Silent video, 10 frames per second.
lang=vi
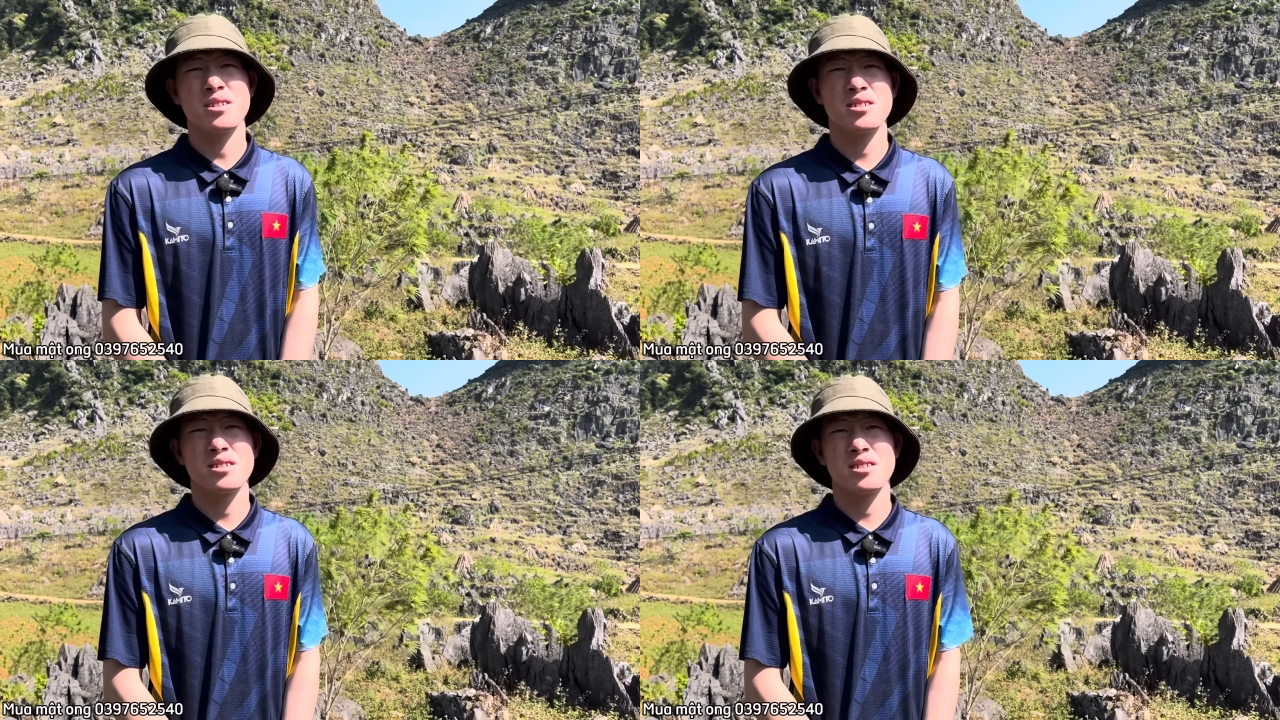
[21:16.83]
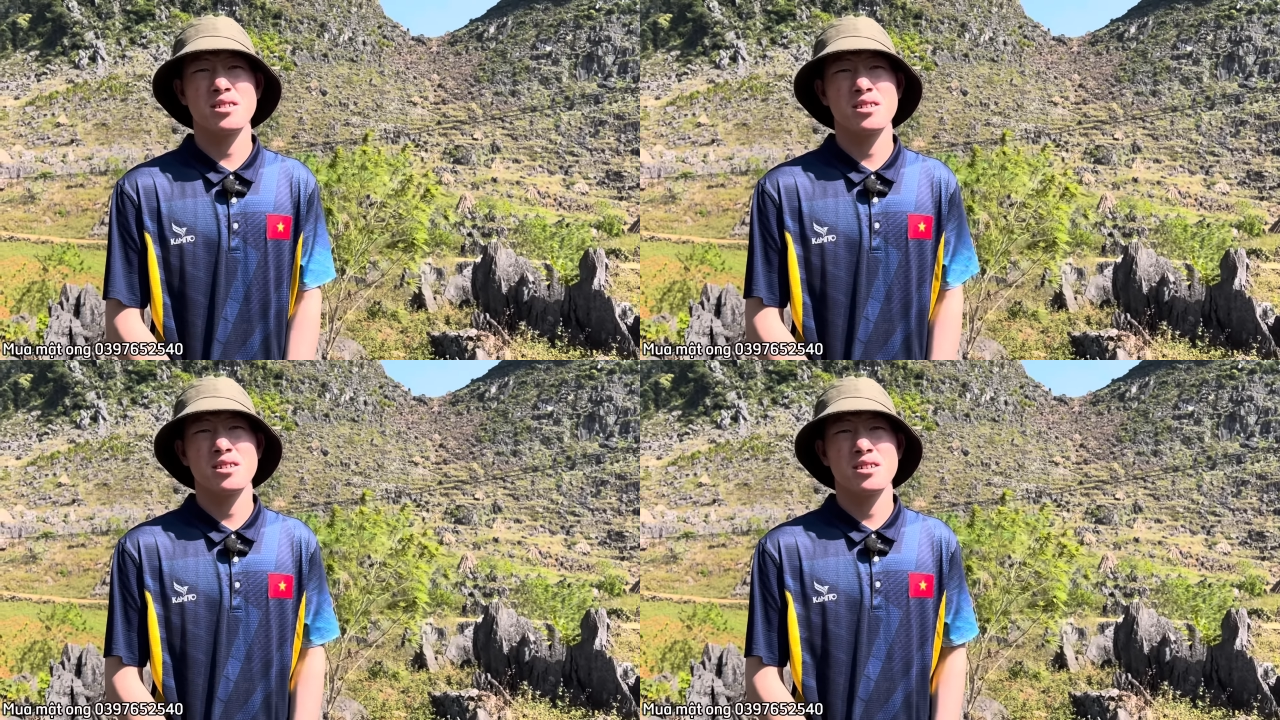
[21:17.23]
Chỗ này
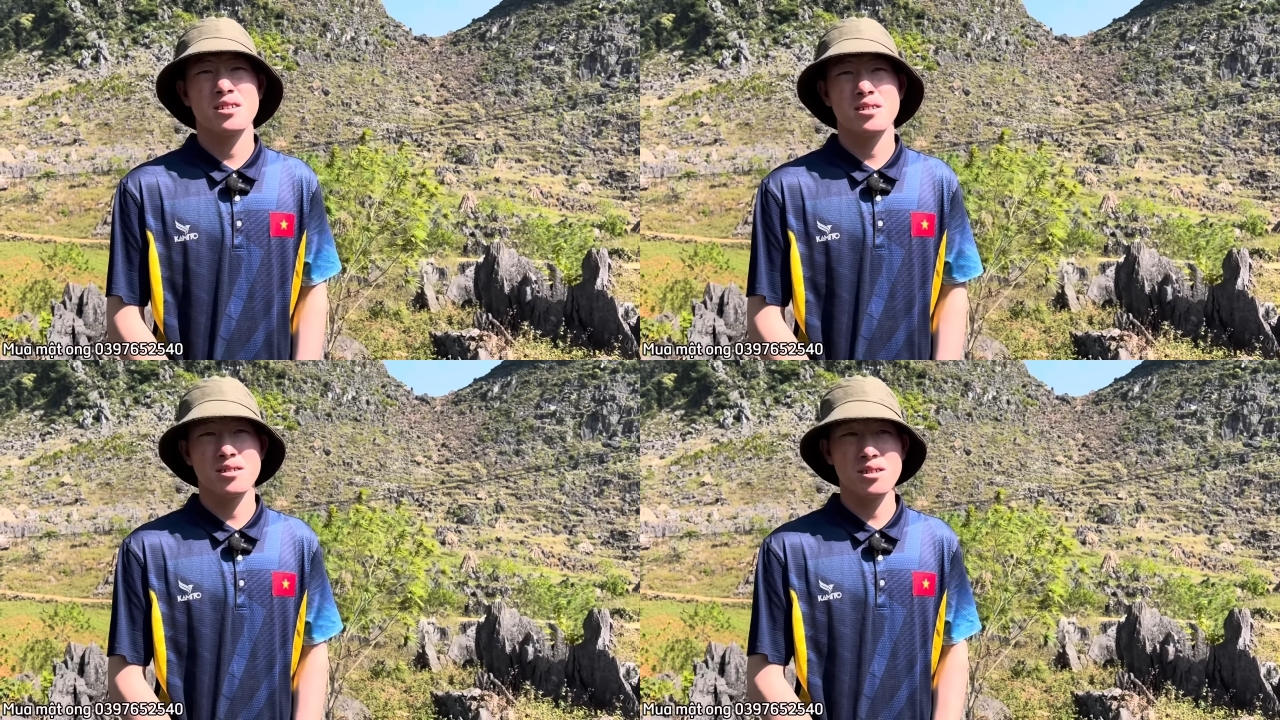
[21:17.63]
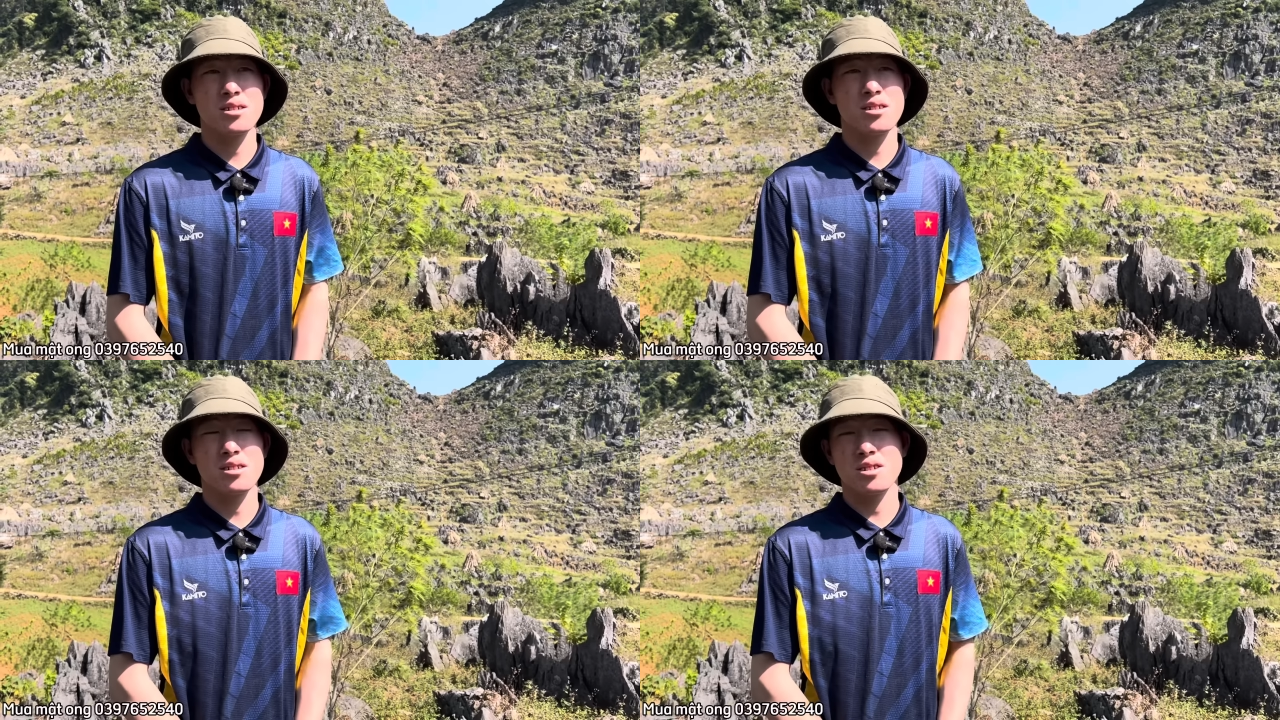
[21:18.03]
nó có máy gì nào?
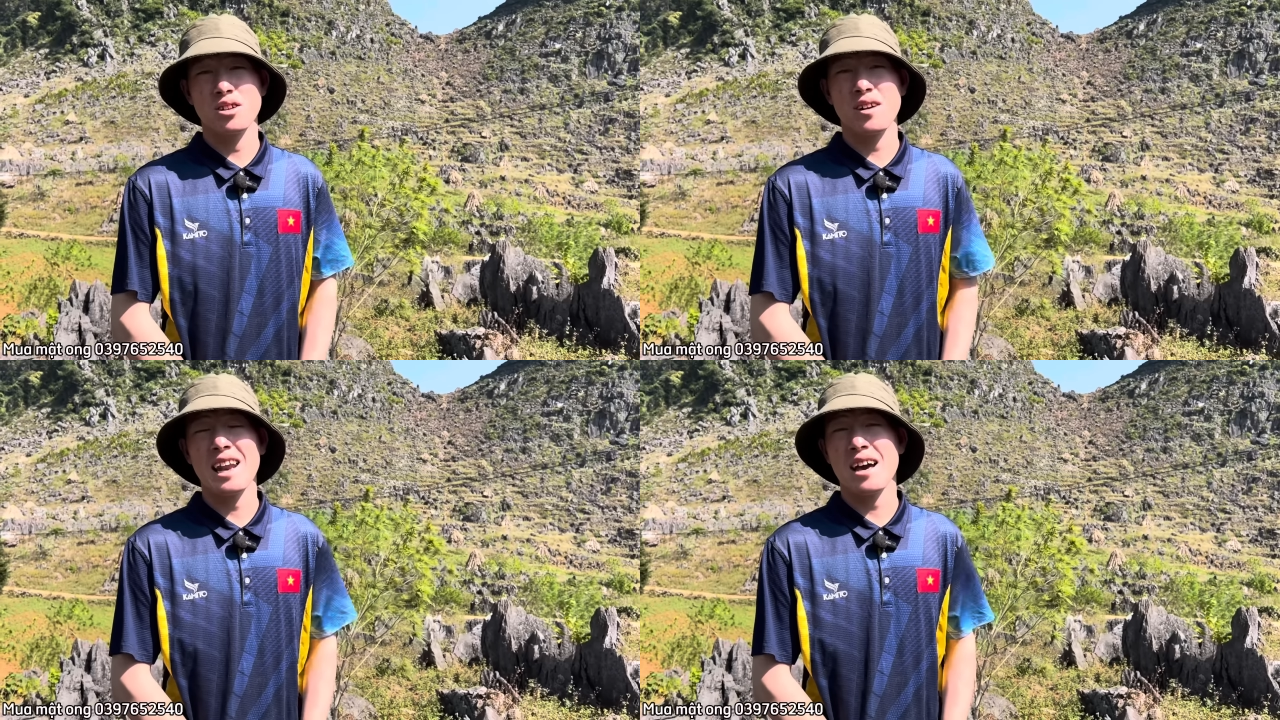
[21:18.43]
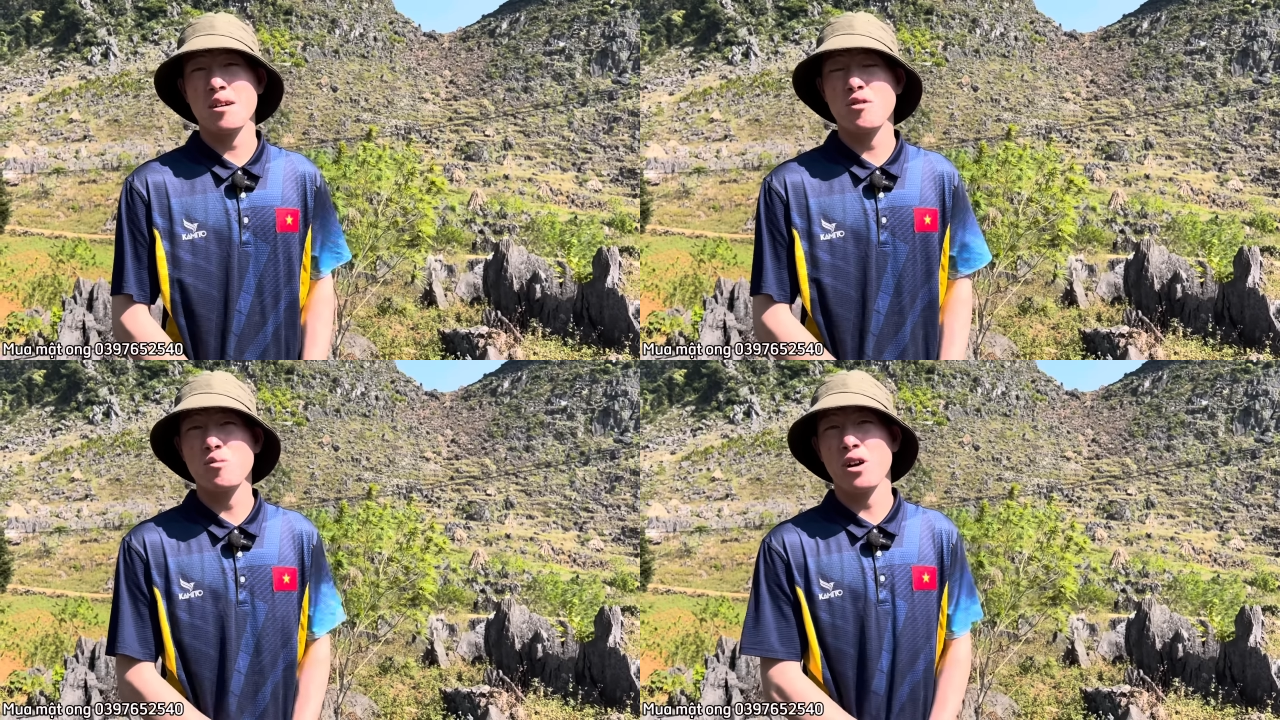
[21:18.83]
Ở trong cái làng
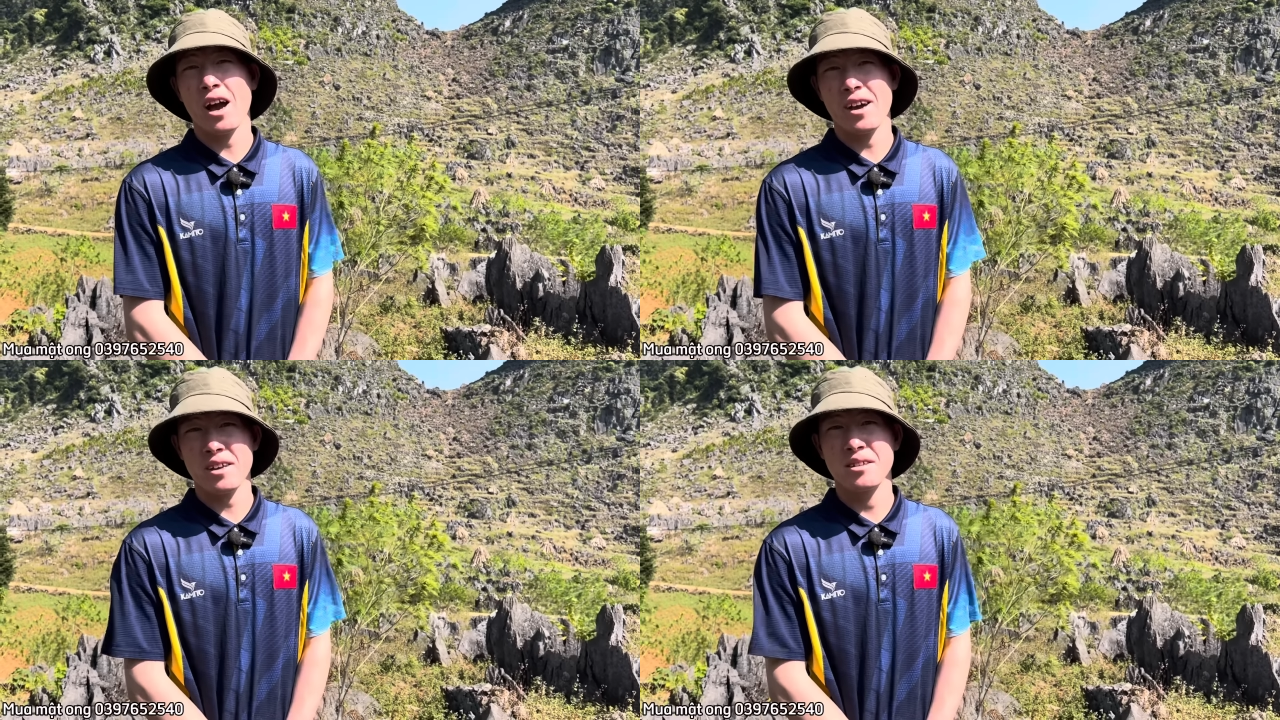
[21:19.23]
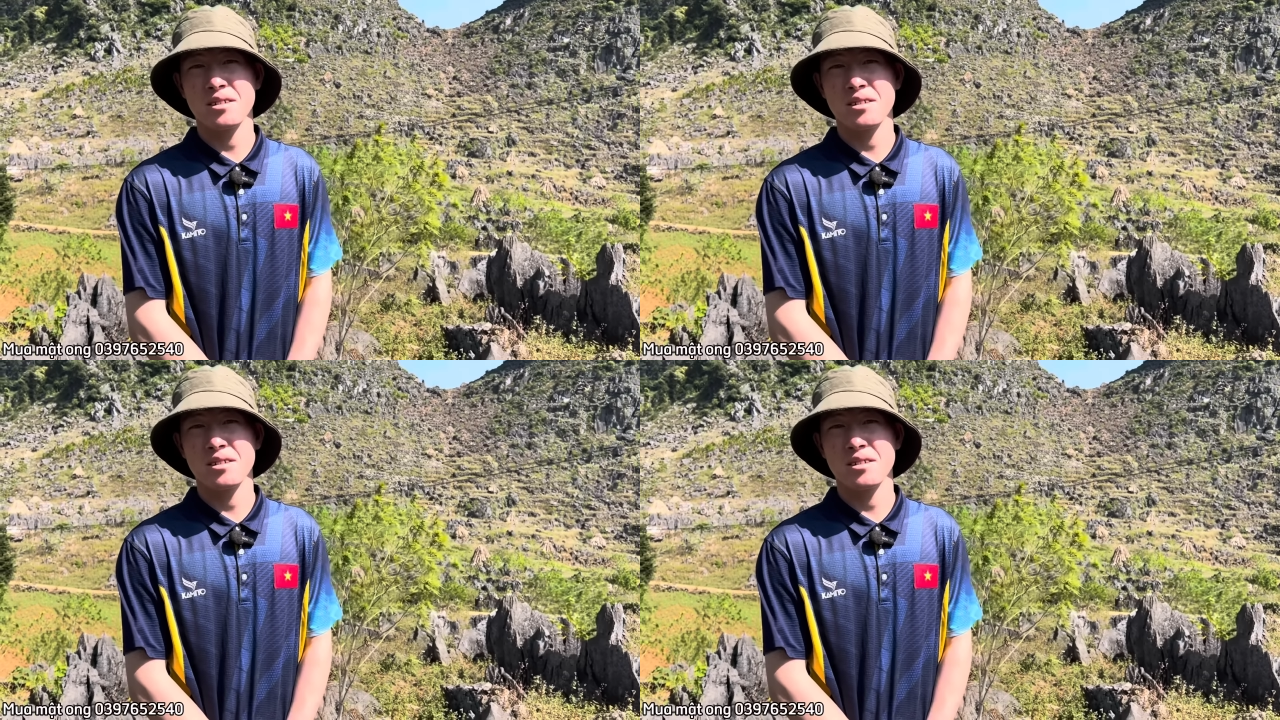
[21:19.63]
em có một cái.